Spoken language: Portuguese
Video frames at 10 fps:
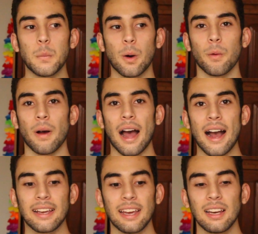Bom,
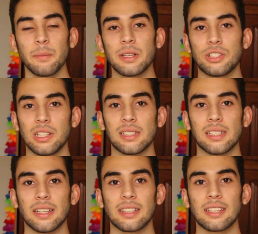a Keila me
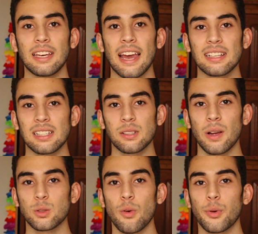disse que essas
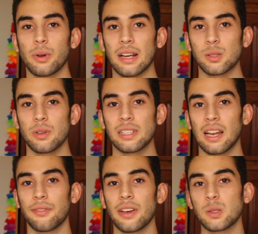são as configurações que
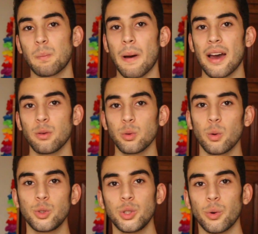ela fez para o
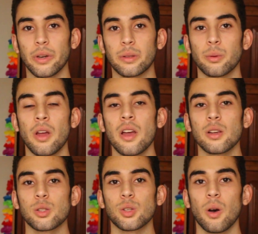Note 8.
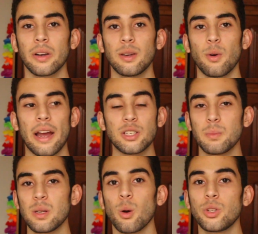Só que o
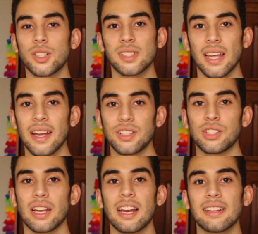Redmi Note
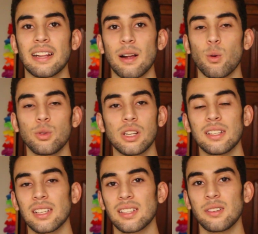7, ele
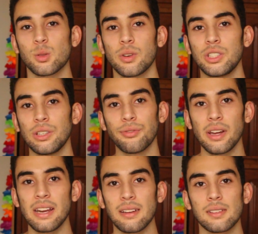utiliza sensores
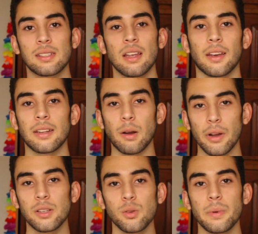diferentes. Então,
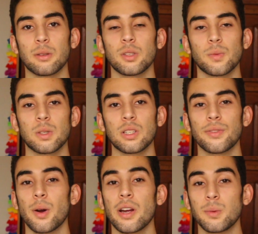resumindo, se você
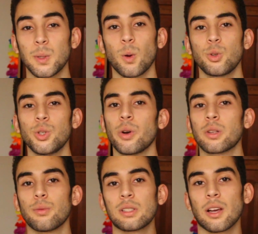tiver um Redmi Note
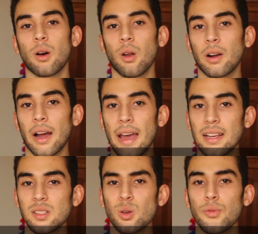8, você coloca
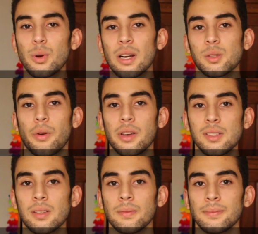essas
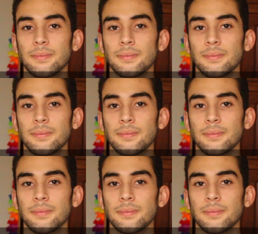configurações,